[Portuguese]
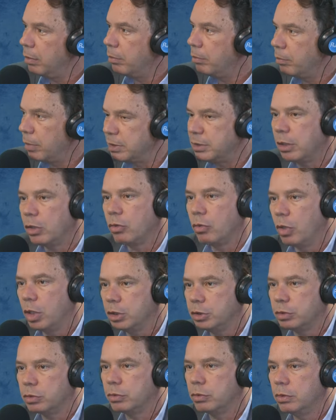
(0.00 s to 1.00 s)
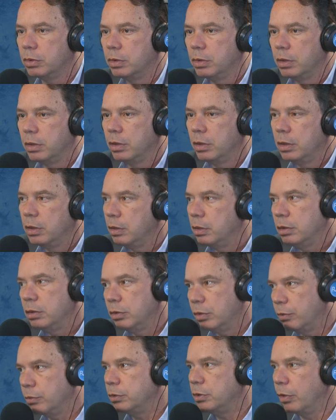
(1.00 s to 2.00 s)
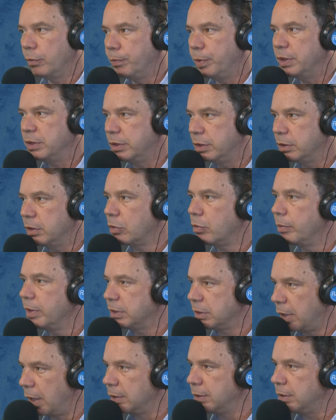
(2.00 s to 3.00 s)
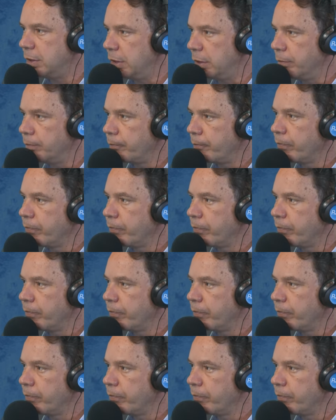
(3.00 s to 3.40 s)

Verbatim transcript: Mas é lógico, não, não precisa começar assim.